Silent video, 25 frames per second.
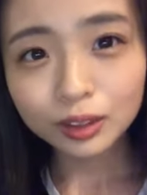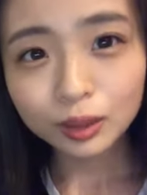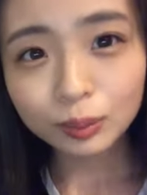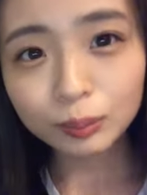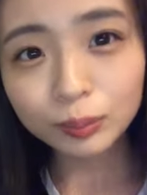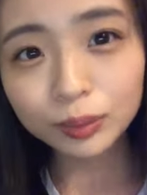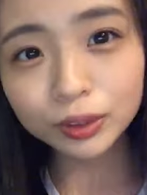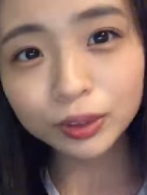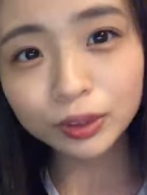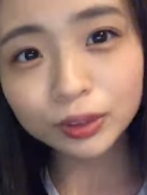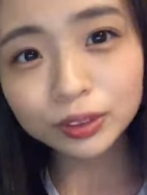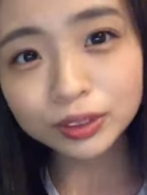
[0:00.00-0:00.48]
と
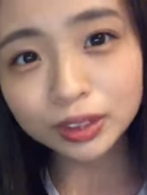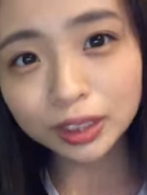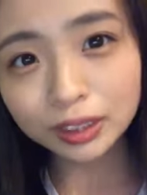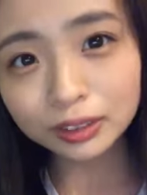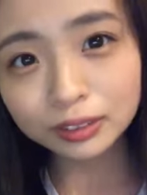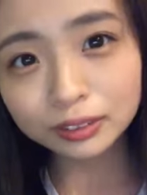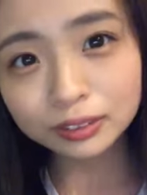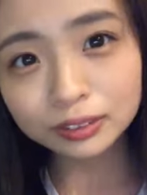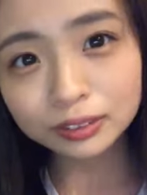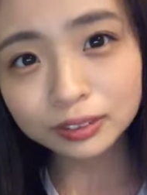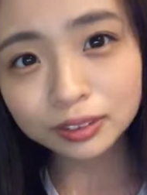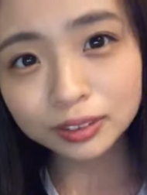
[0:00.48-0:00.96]
もひろさ
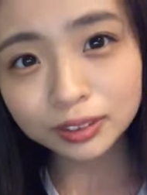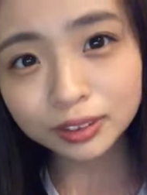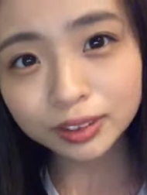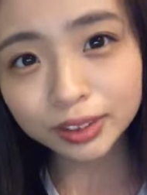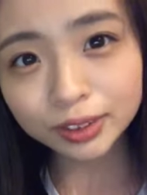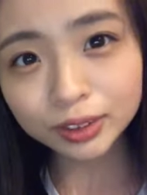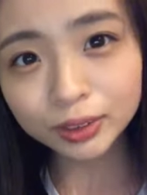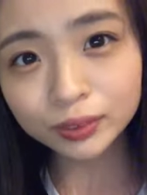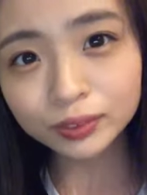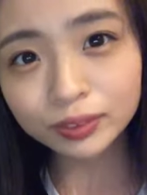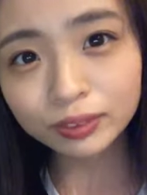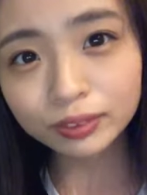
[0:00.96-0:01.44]
ん駐
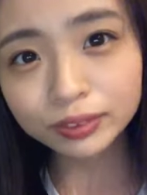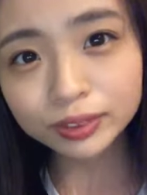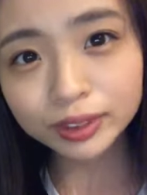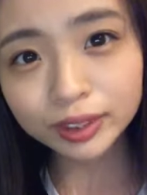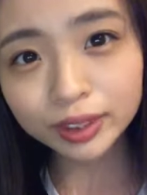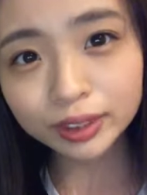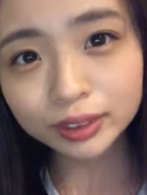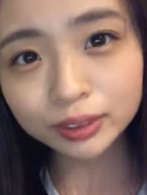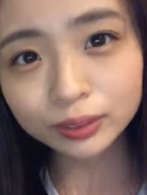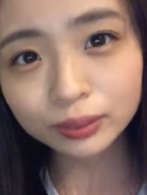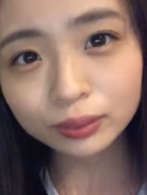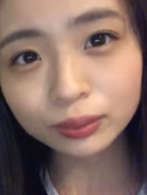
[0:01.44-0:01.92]
車場は大
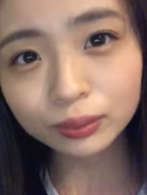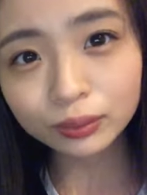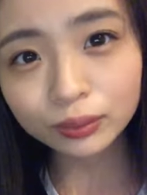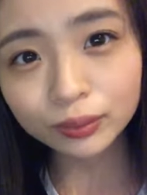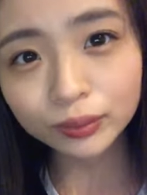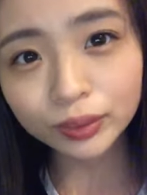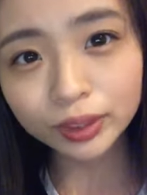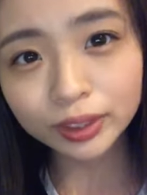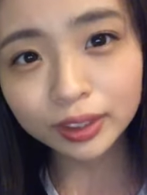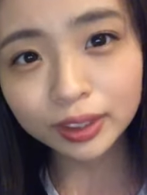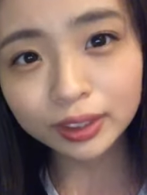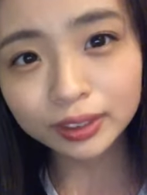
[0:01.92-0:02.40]
阪城
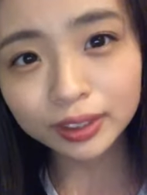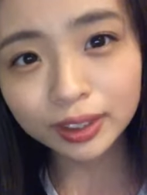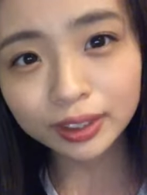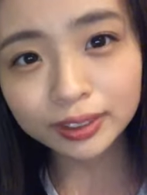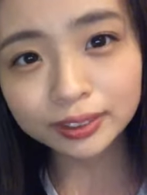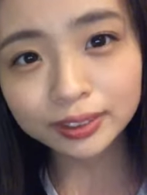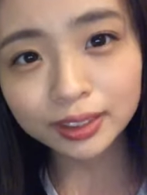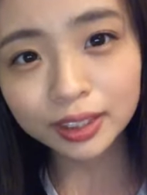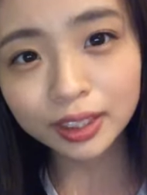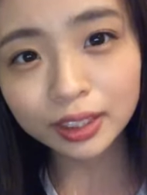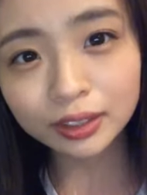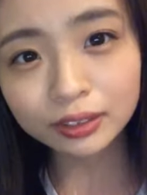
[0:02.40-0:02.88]
公園内にた
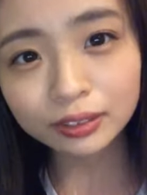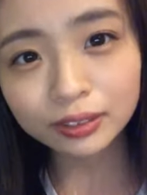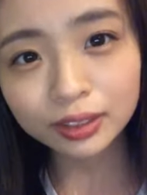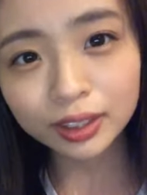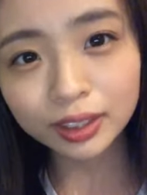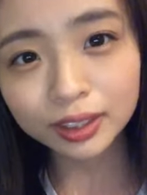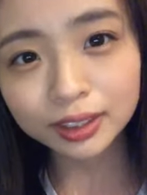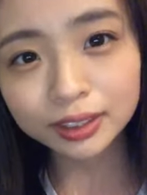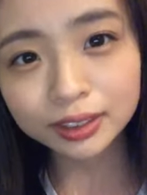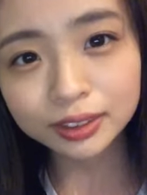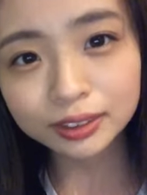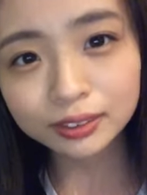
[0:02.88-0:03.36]
くさんあるの
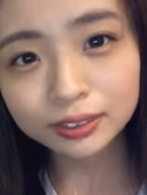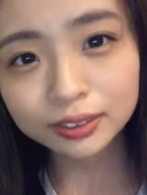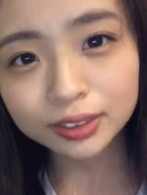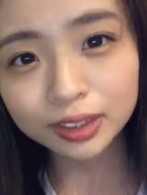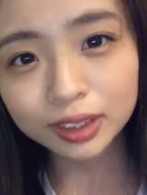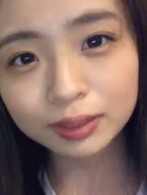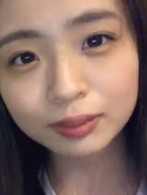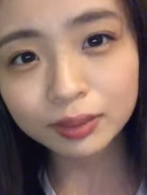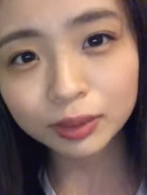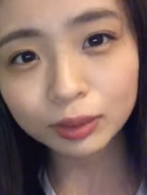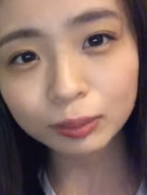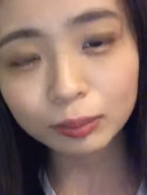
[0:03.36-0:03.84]
で一周
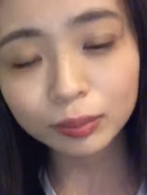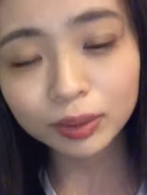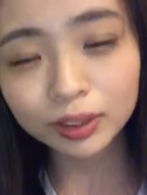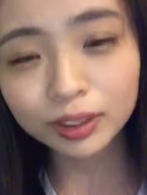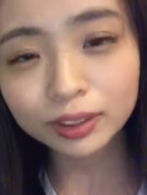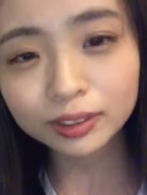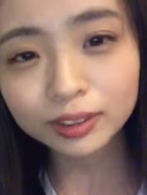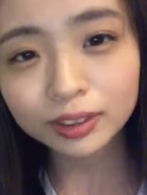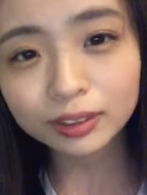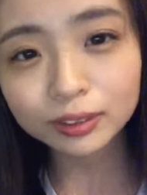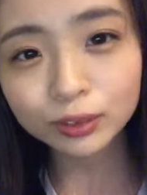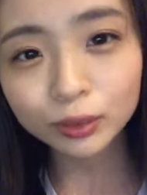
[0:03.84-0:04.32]
すれば止め
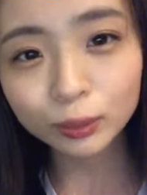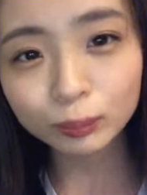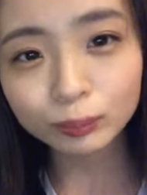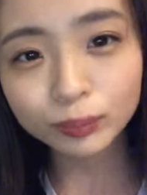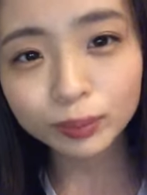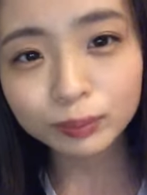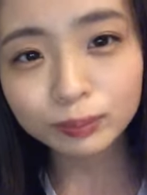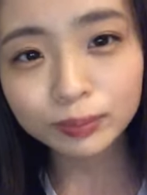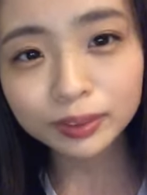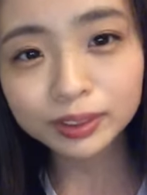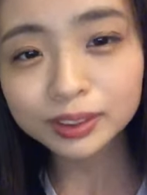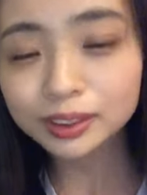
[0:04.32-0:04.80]
られると
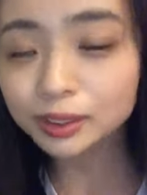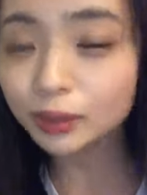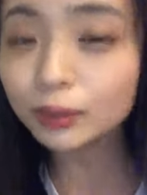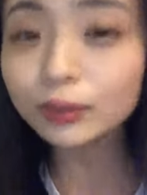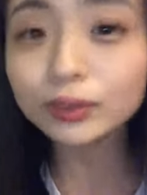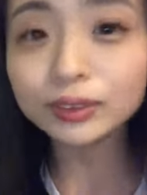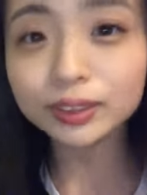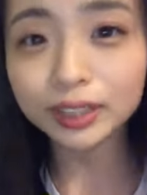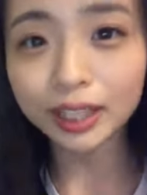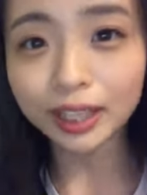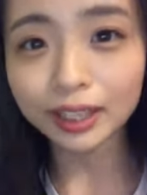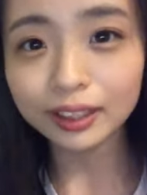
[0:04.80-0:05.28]
思います
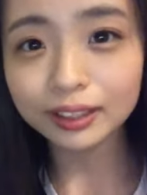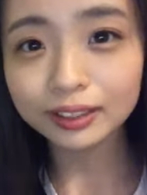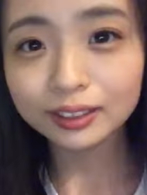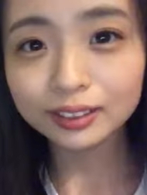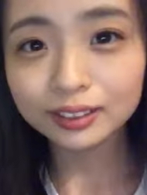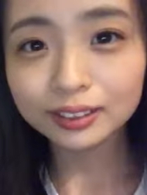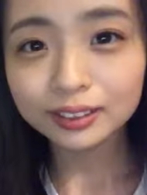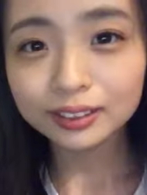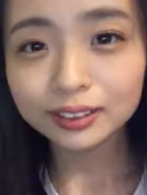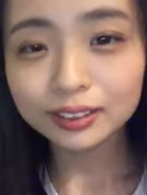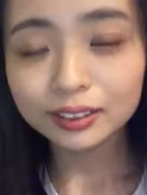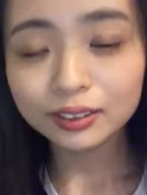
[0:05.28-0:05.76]
よって
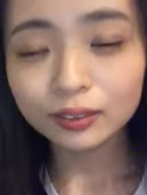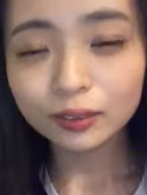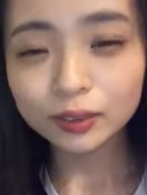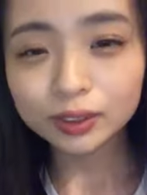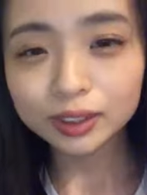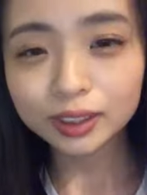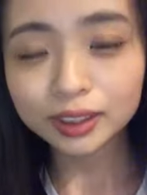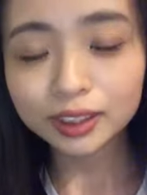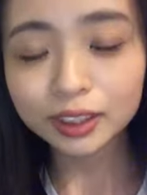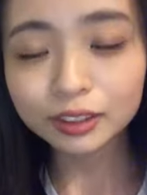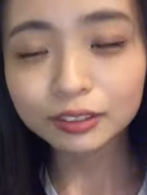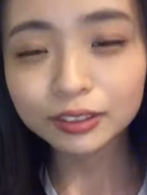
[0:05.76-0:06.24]

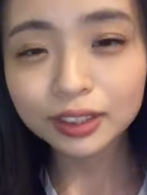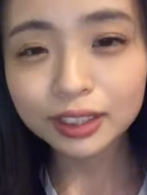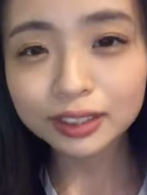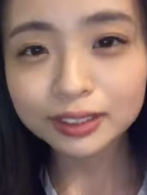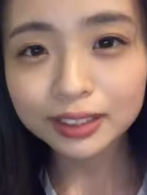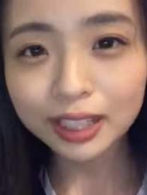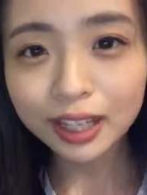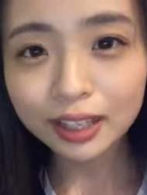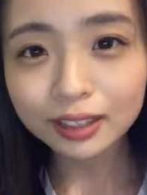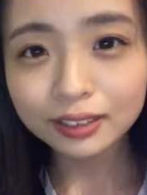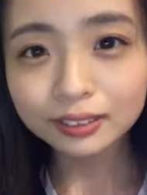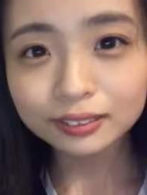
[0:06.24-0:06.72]
教えてくれ
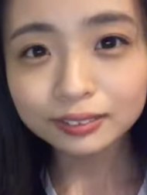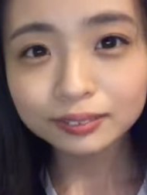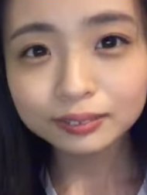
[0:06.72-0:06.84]
た